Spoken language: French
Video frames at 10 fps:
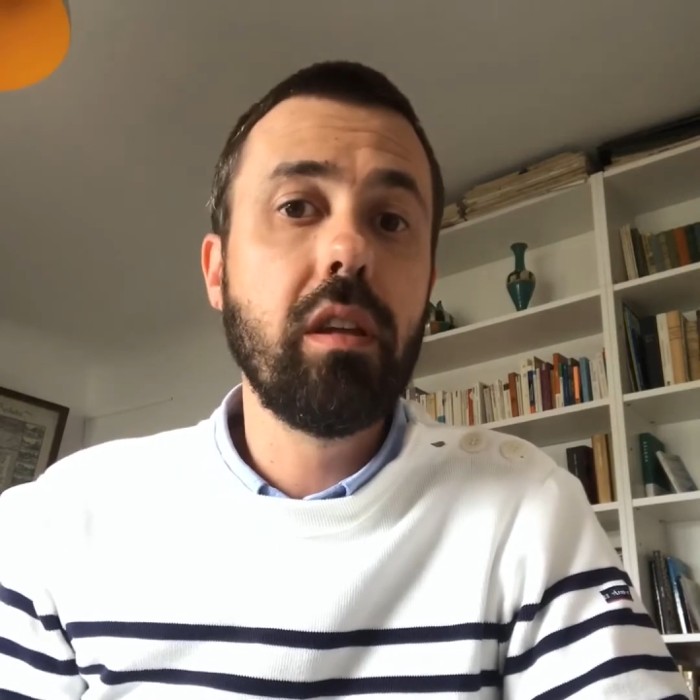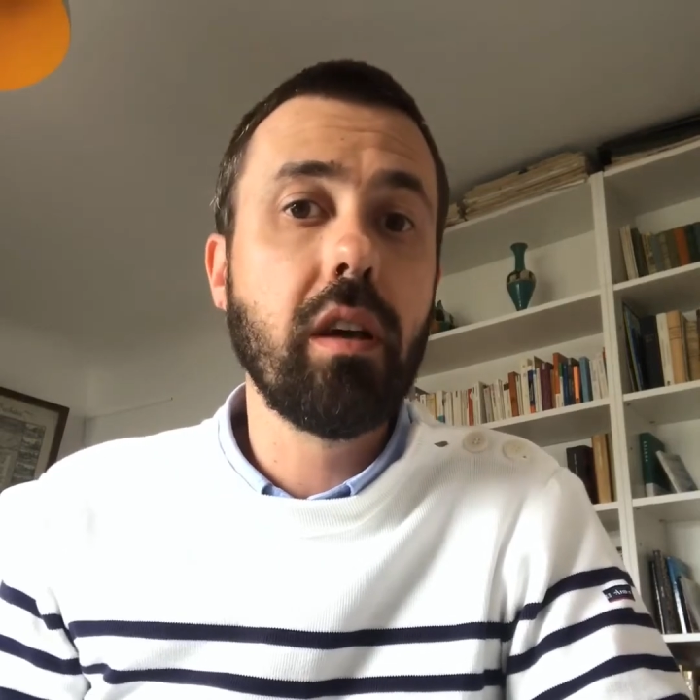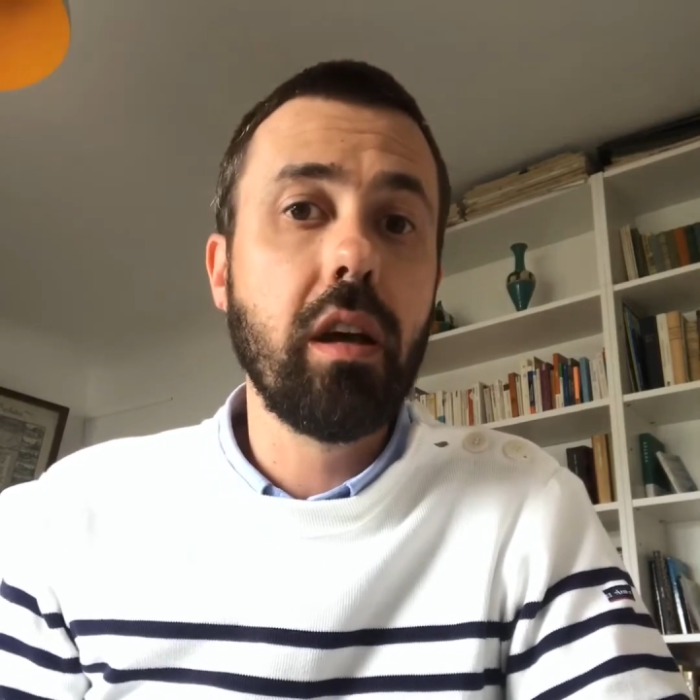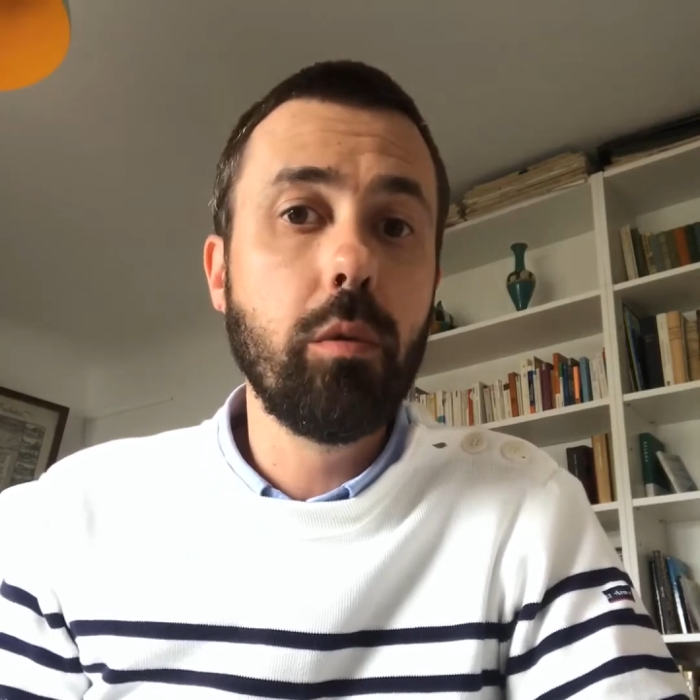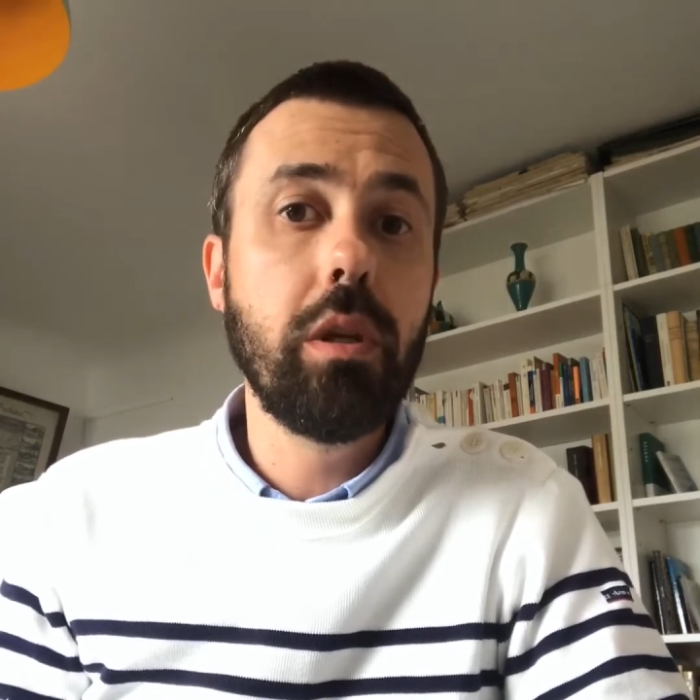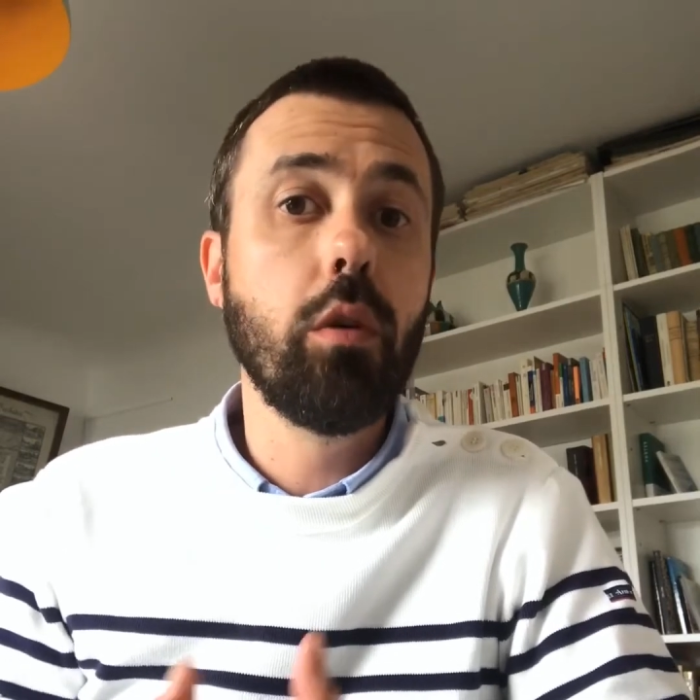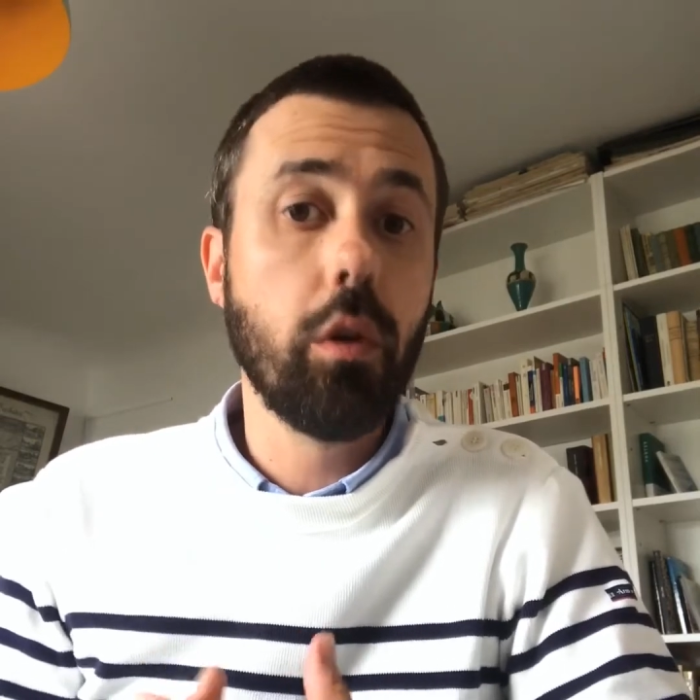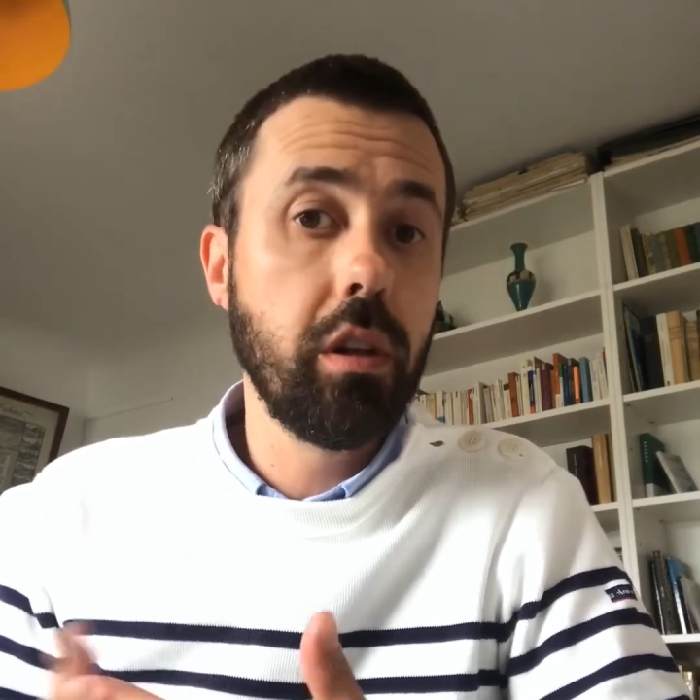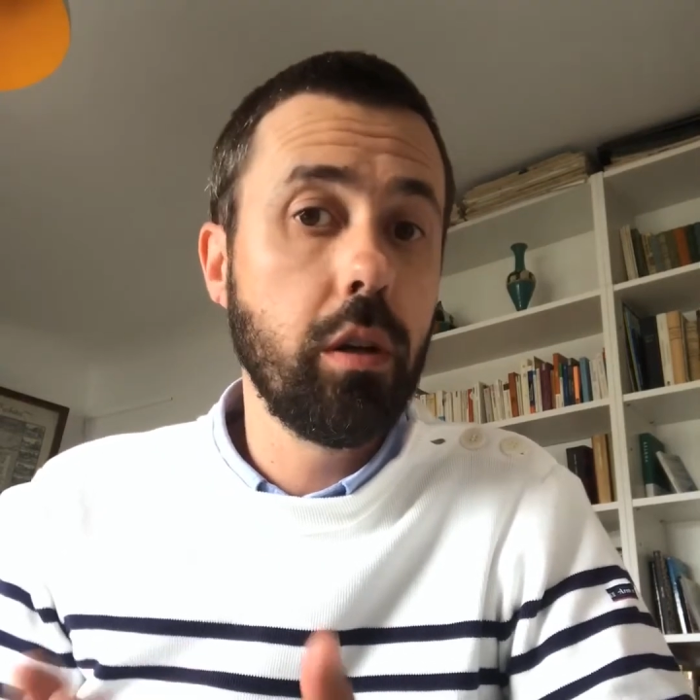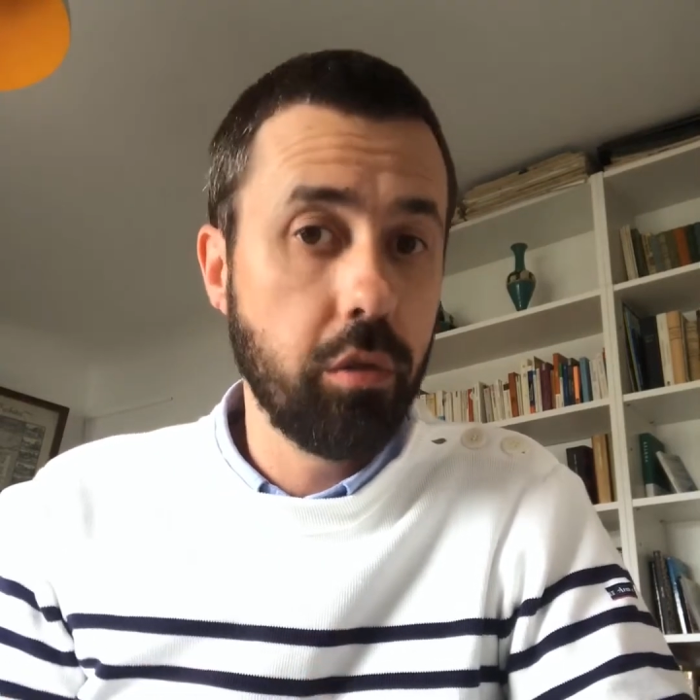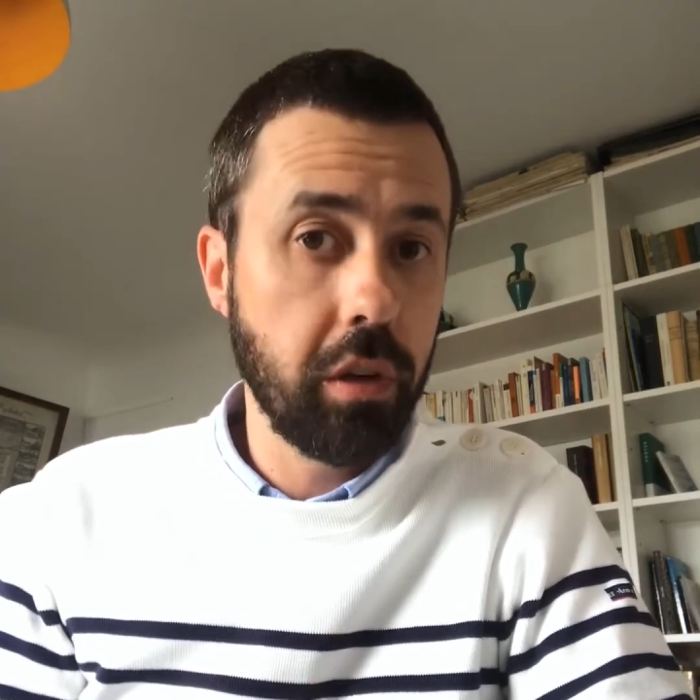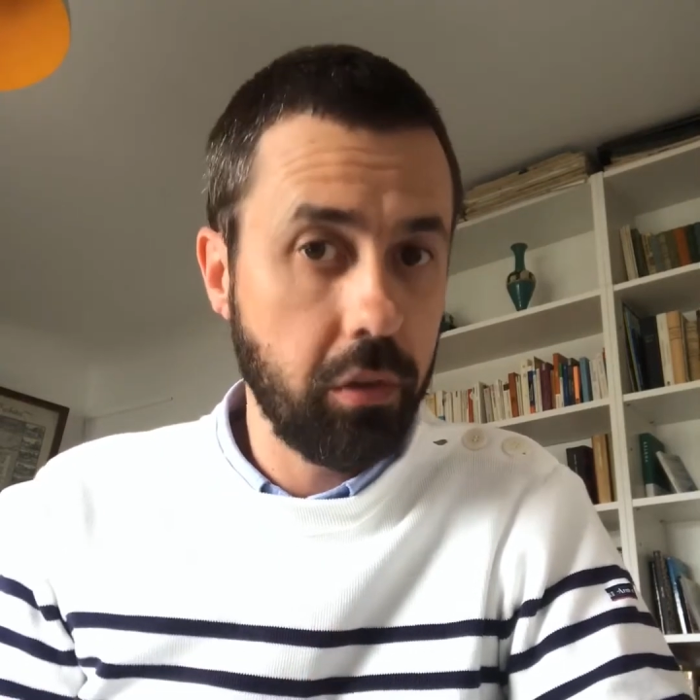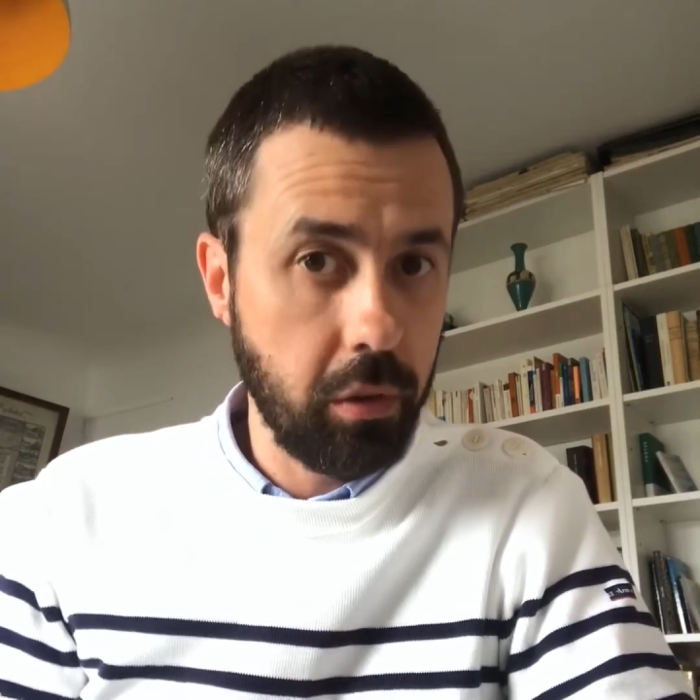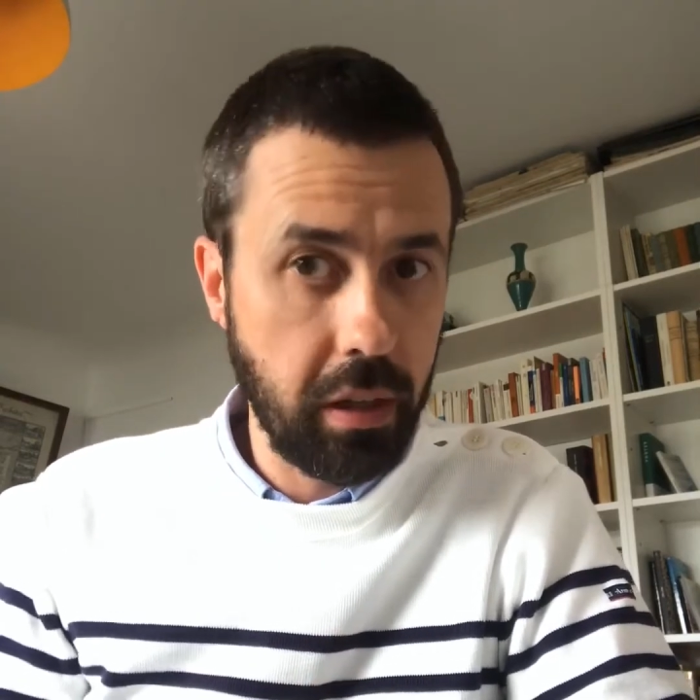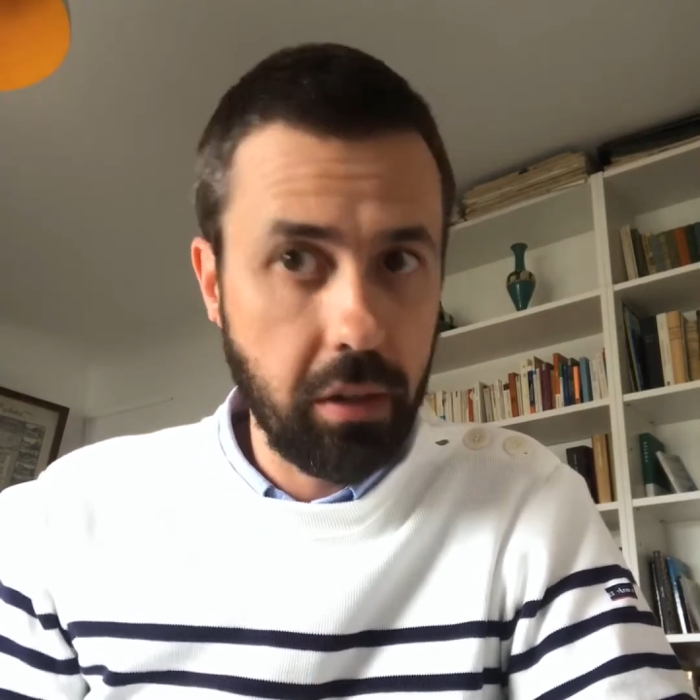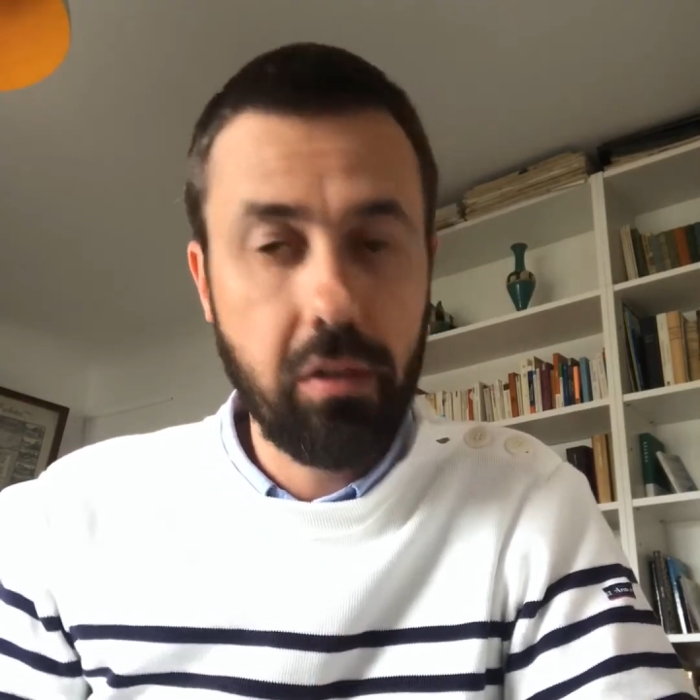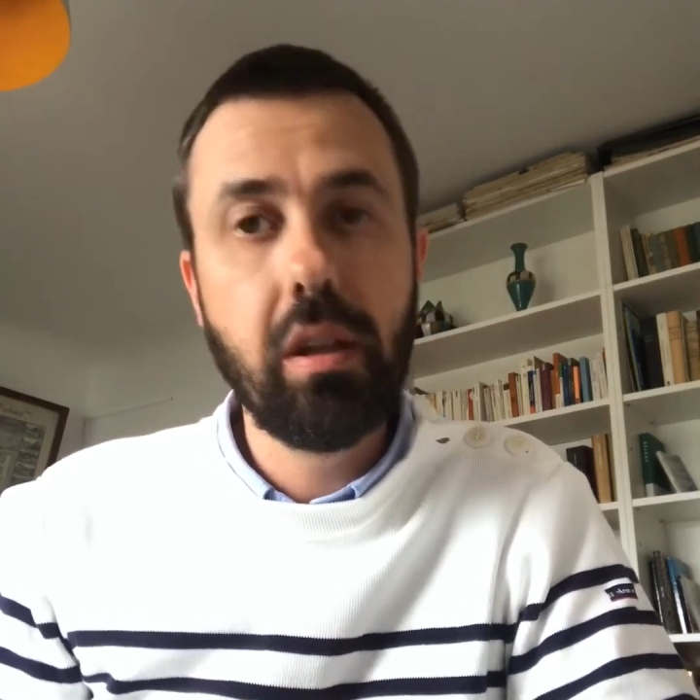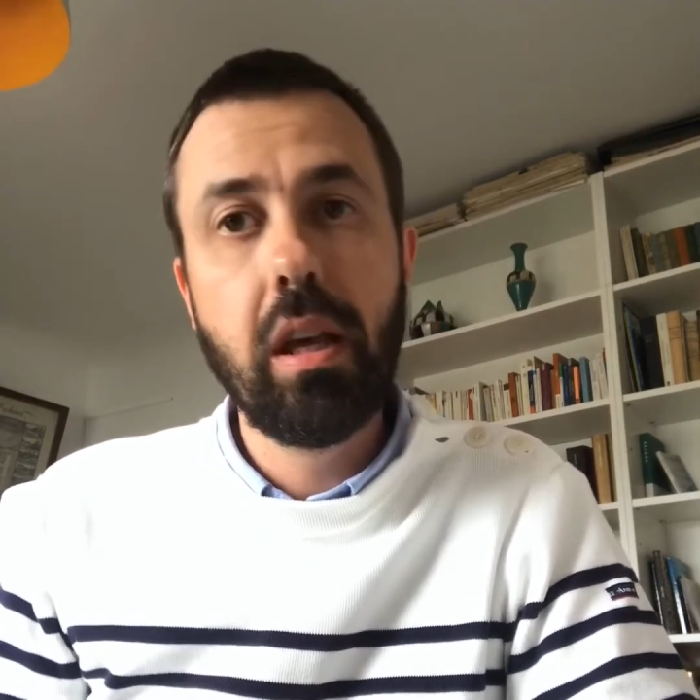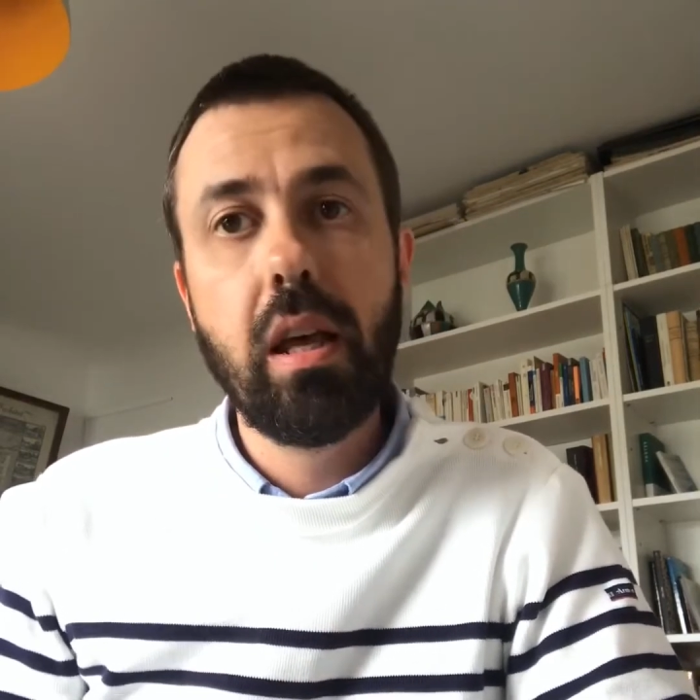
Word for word: qui traduit de redécouvrir ce texte.